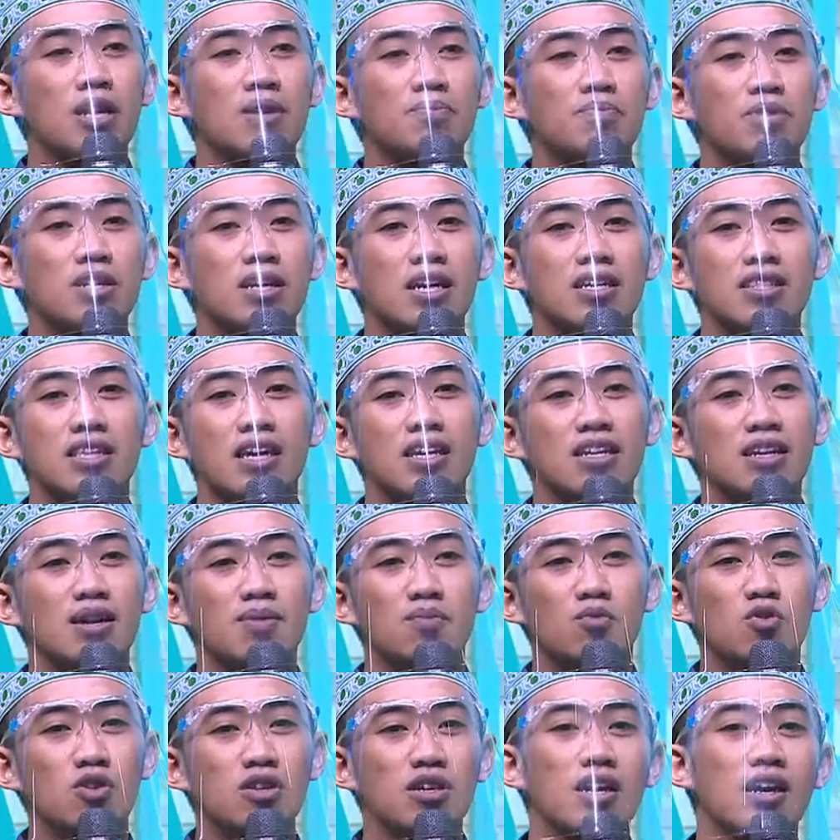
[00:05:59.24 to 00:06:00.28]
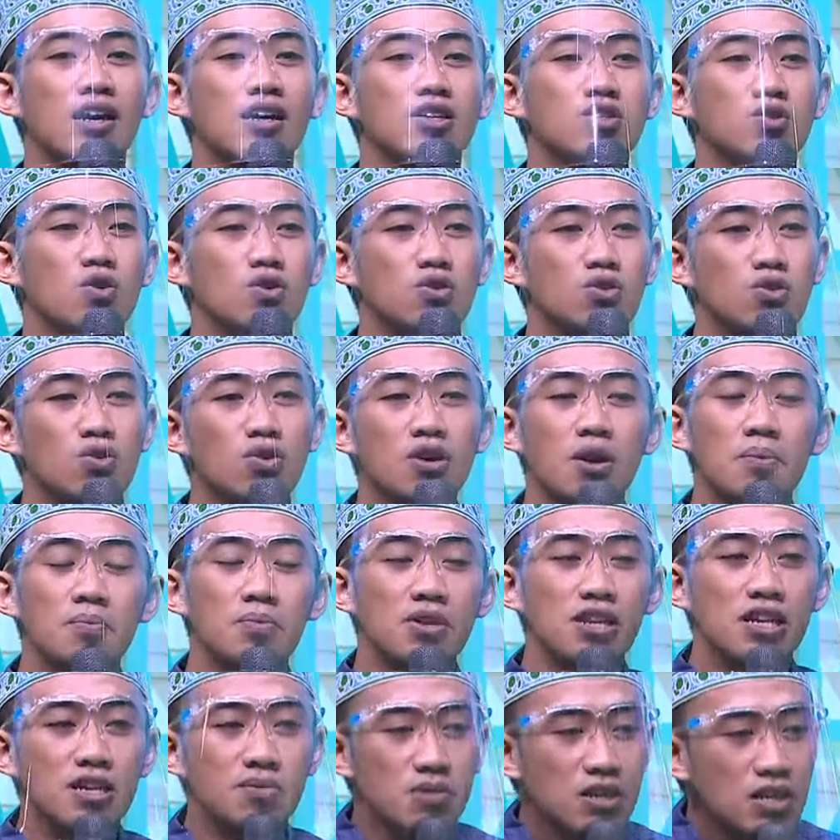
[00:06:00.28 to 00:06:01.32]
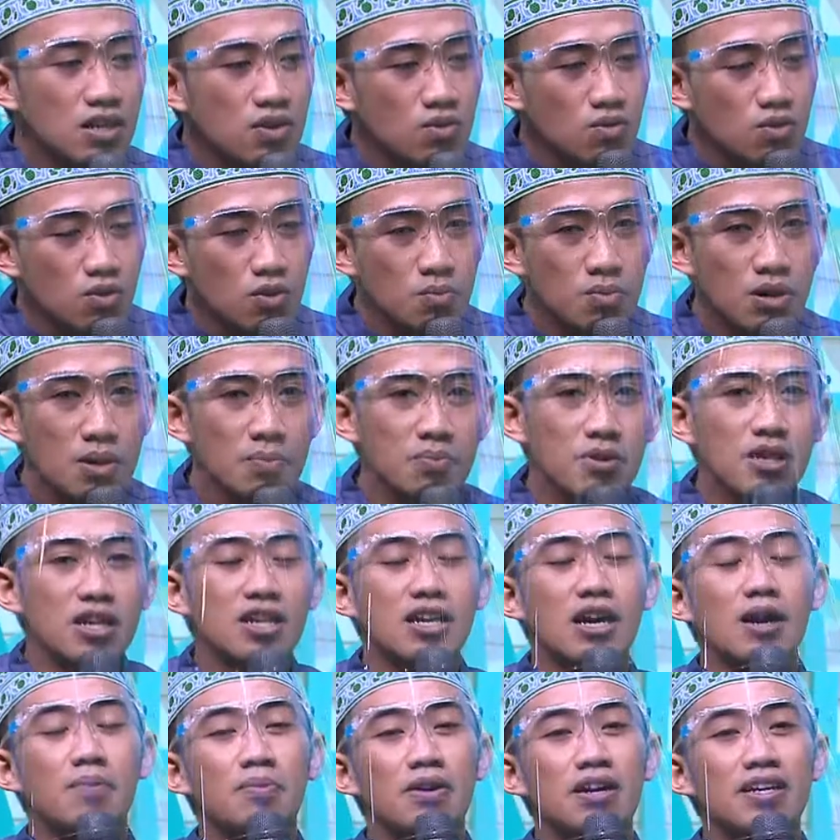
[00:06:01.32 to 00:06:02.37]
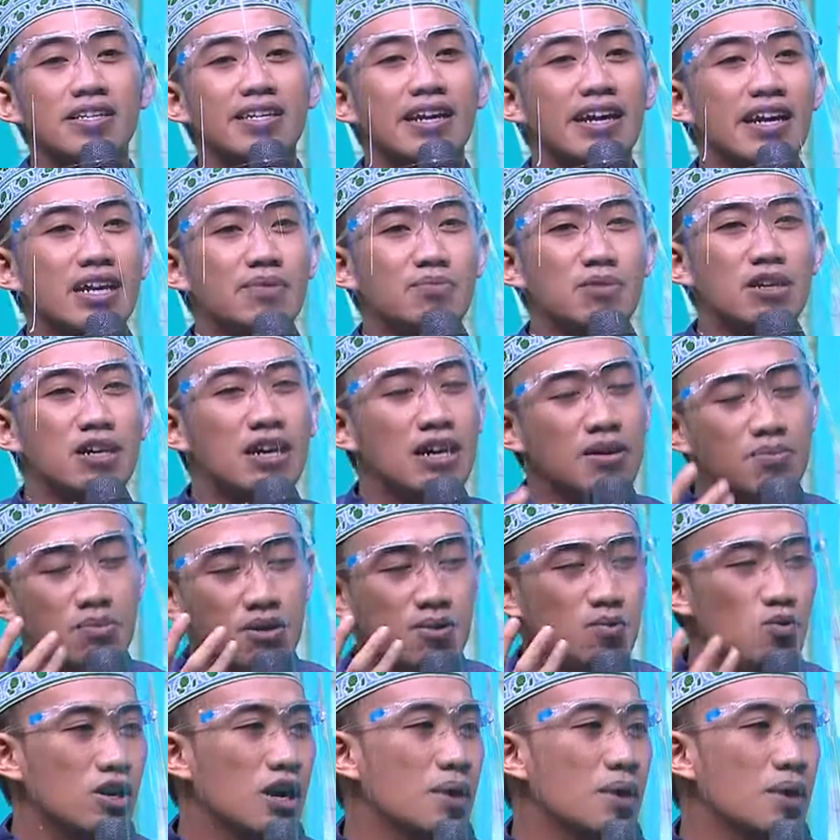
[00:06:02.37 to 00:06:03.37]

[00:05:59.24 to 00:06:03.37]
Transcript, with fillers: perkataan yang mulia. Contoh ngambilin minum, ngambilin apa jangan dengan bermuka